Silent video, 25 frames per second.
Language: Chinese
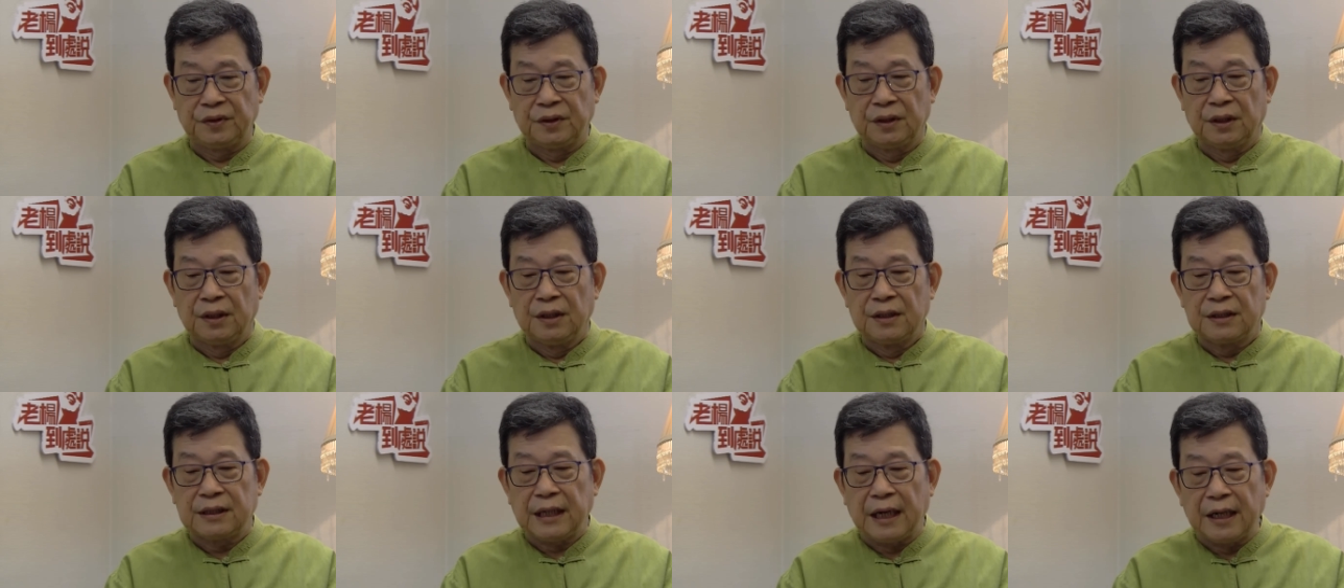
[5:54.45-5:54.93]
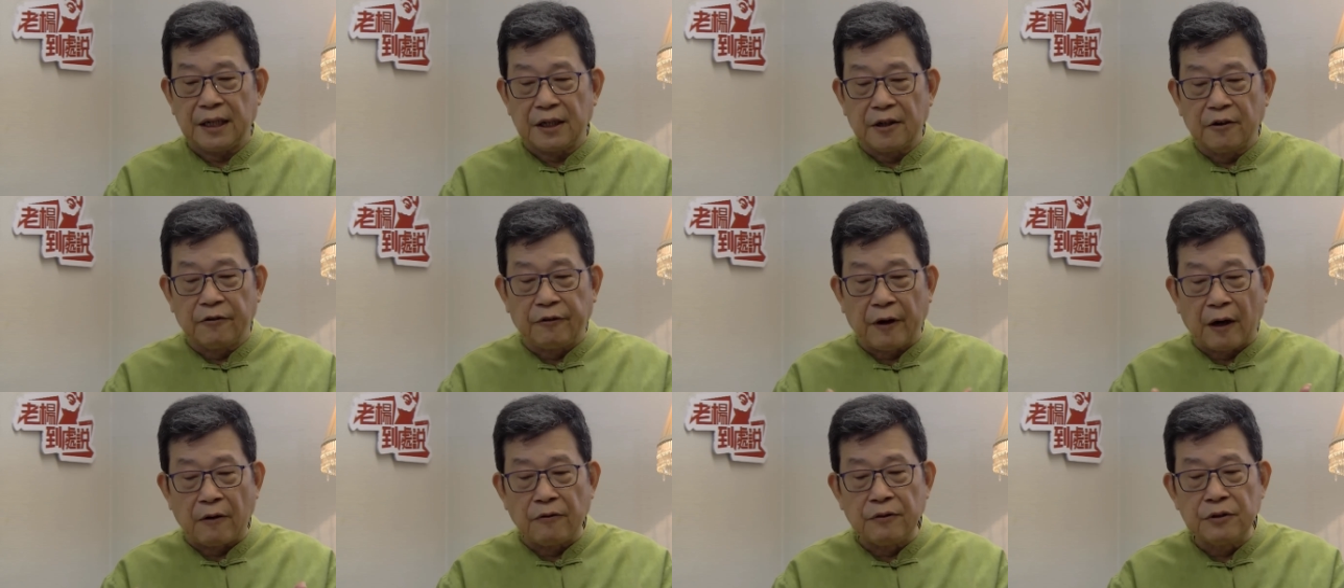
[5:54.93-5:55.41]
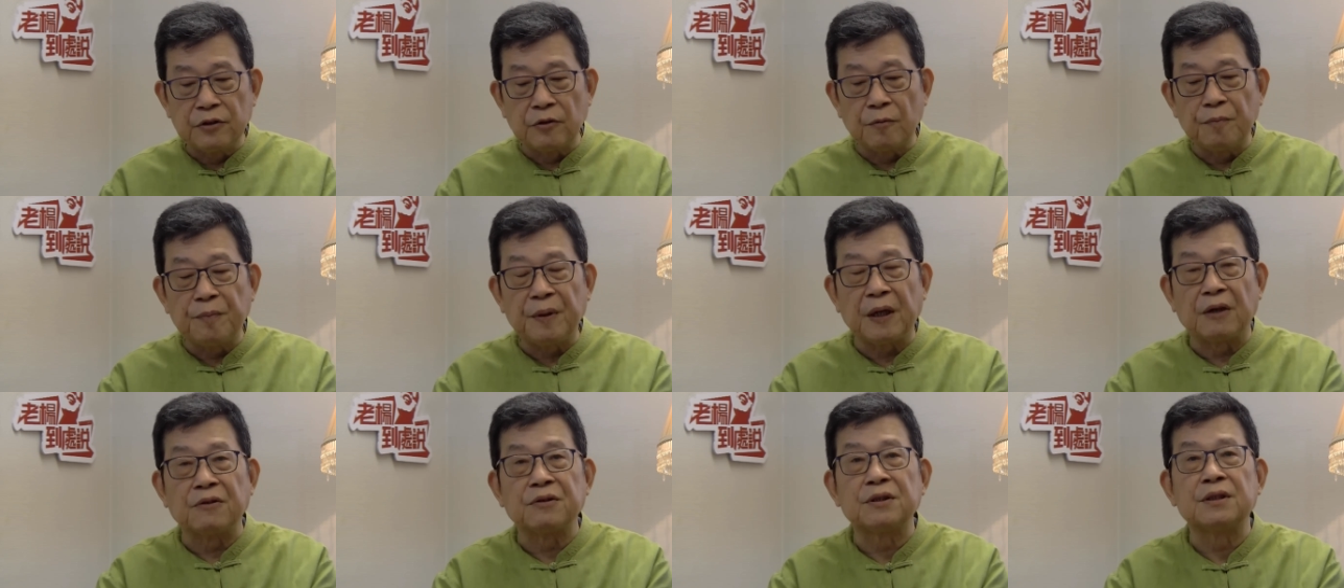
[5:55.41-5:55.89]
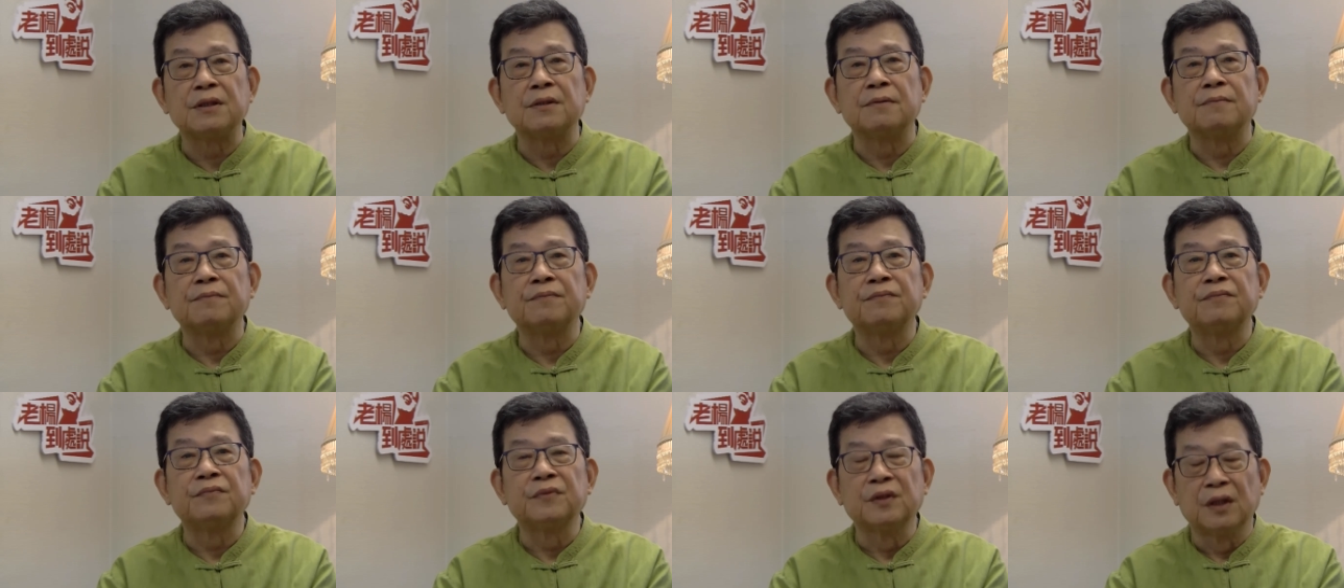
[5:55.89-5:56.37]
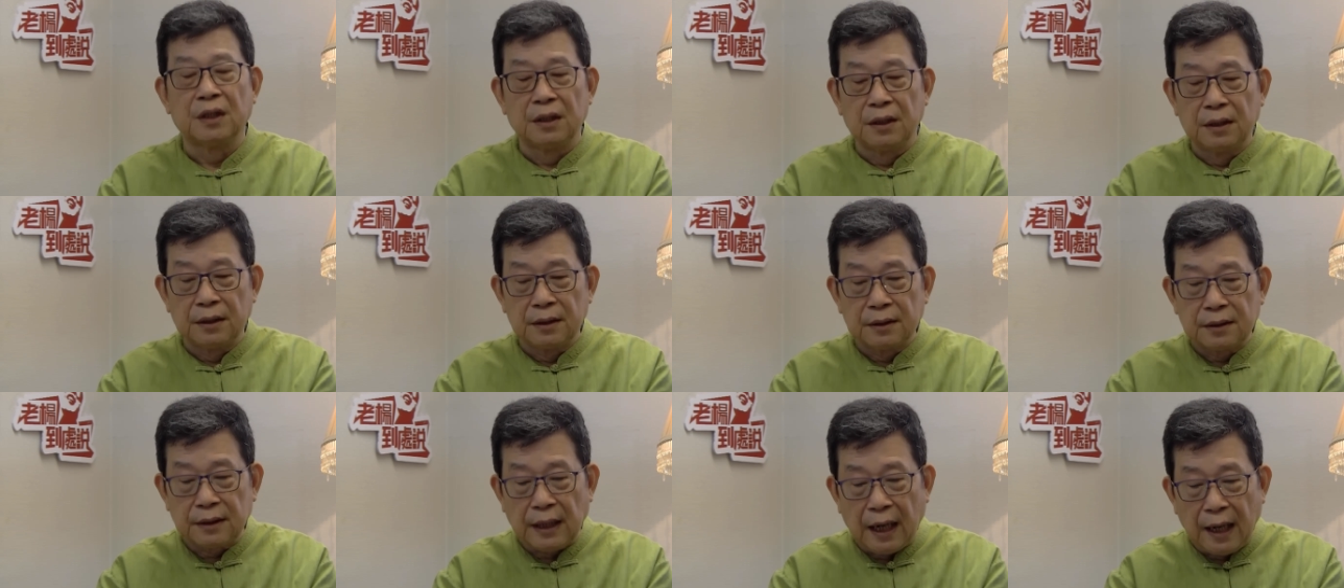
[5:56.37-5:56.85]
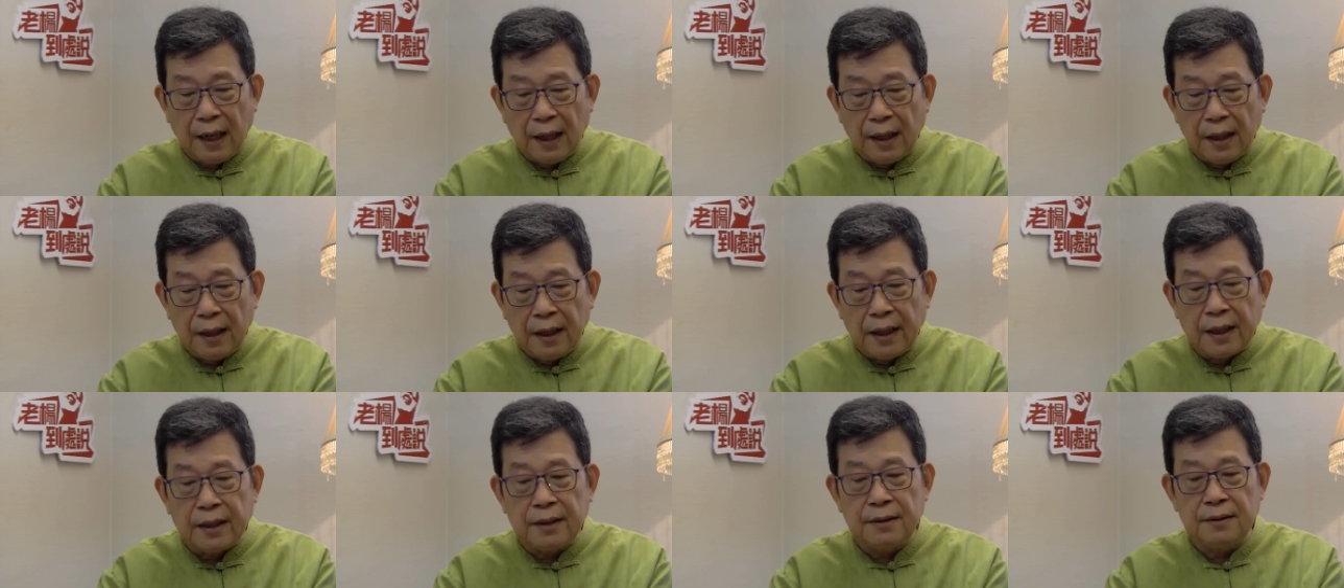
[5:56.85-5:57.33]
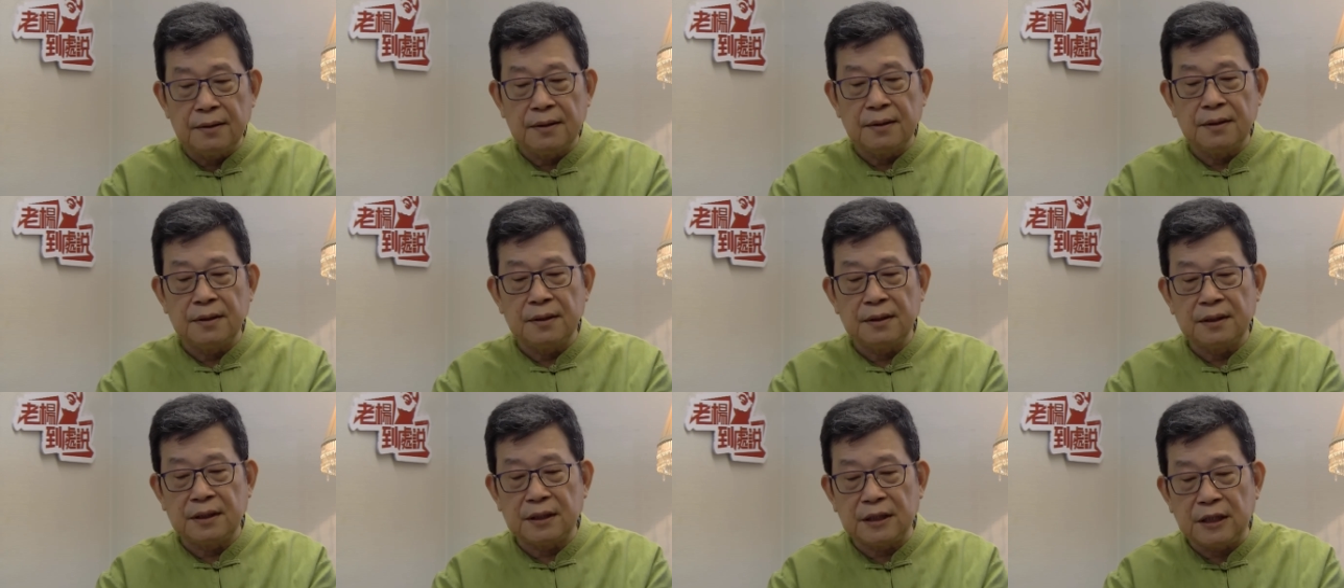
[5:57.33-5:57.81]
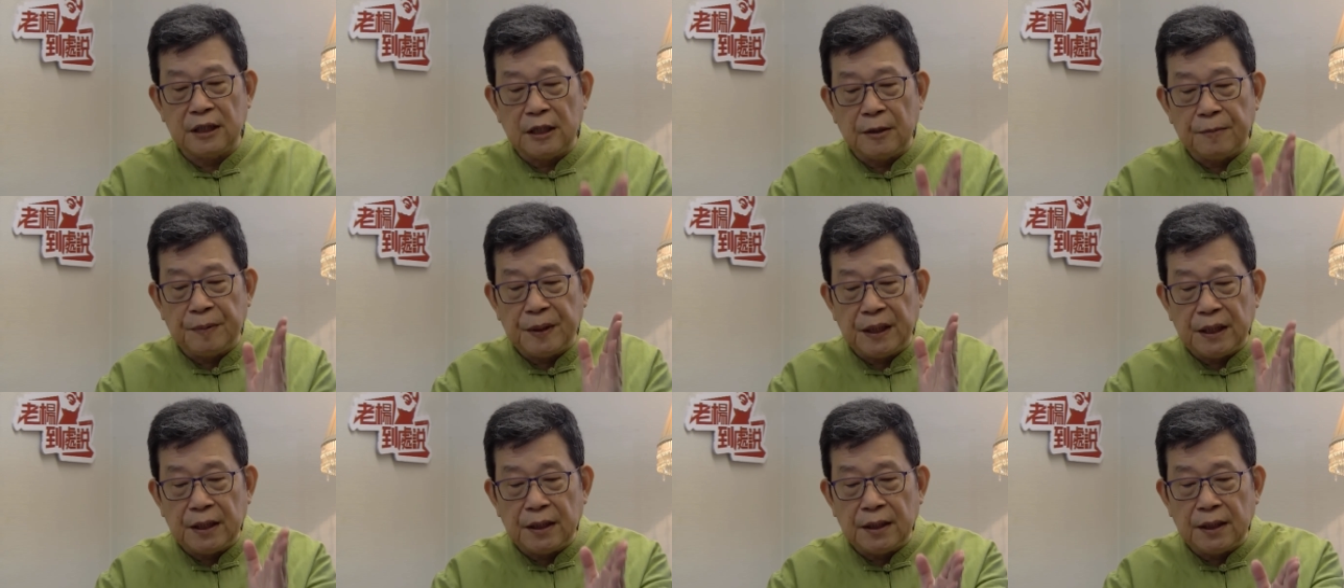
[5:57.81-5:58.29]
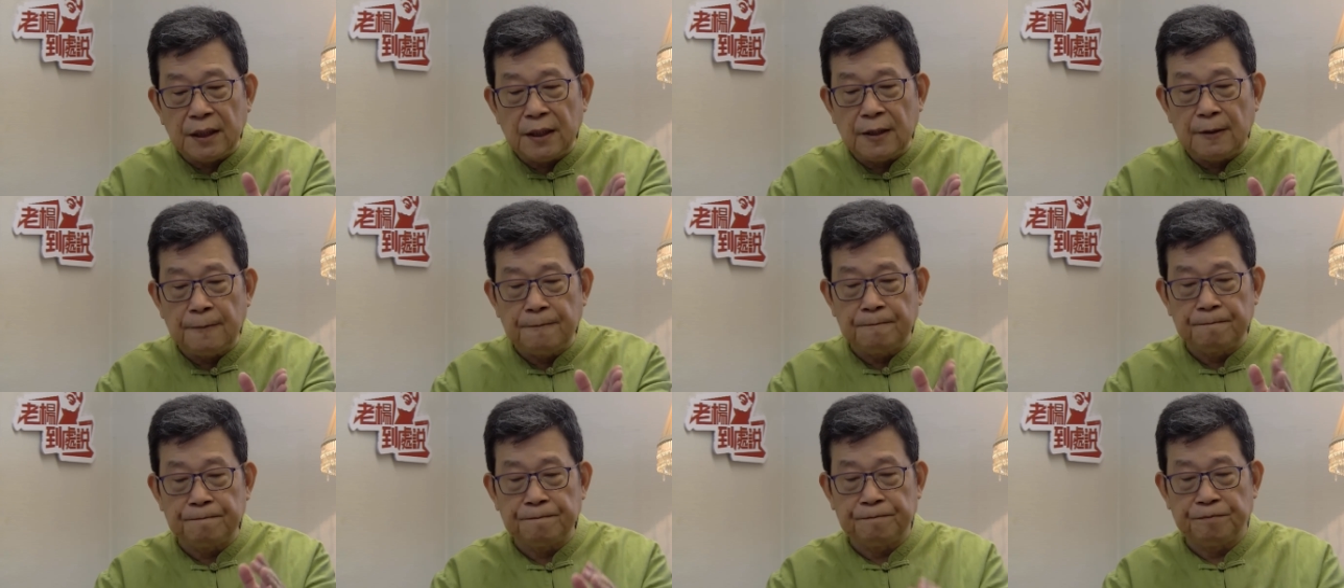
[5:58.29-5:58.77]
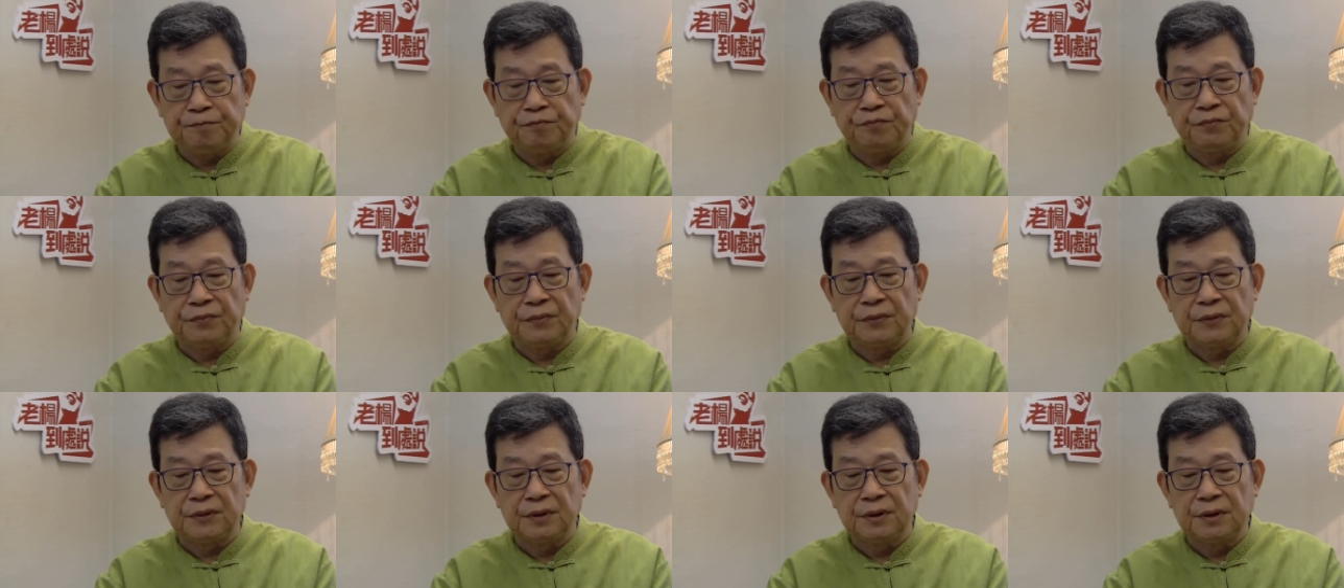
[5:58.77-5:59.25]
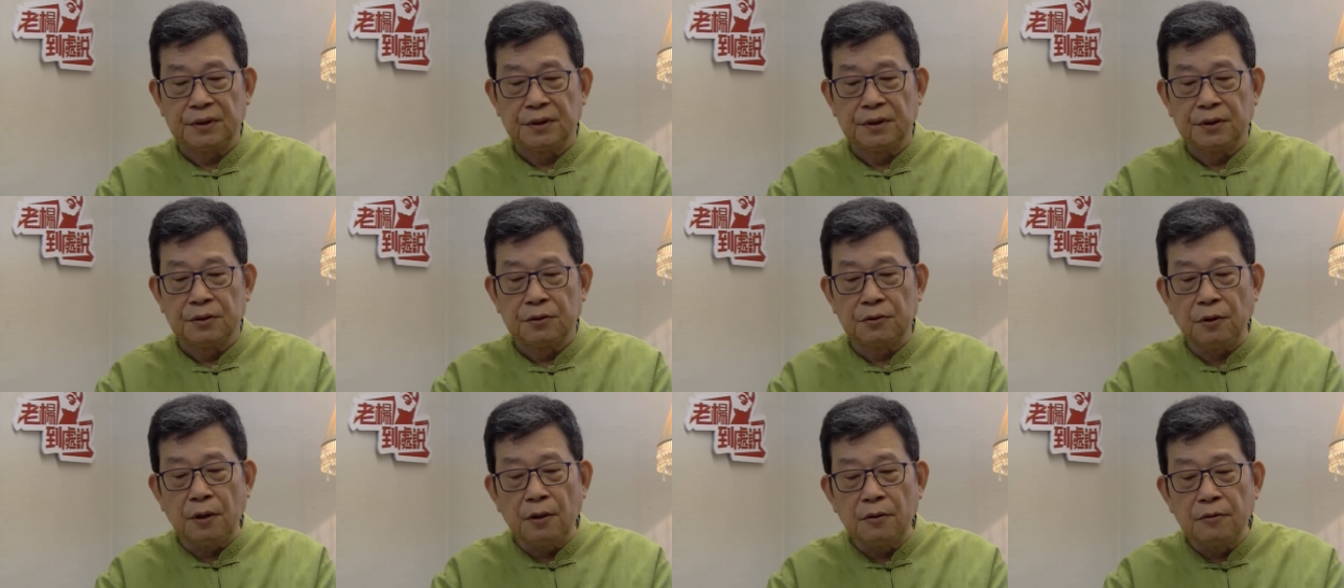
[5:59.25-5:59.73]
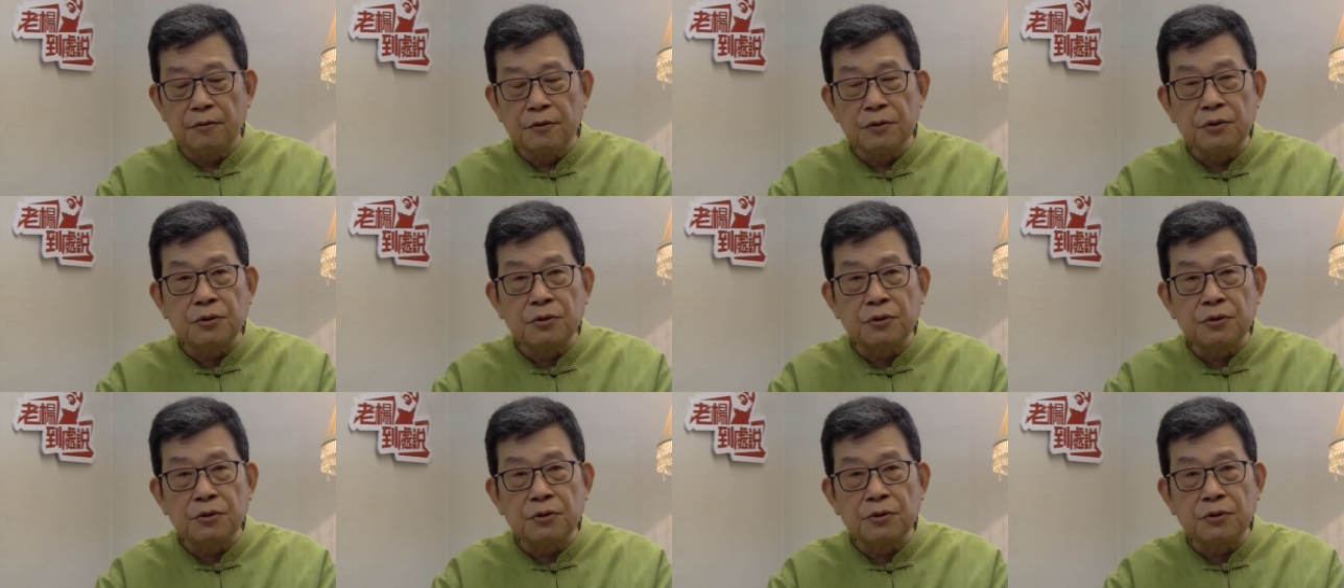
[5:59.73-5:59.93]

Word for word: 在一个访问中表示，当年 C.P.D. 对付苏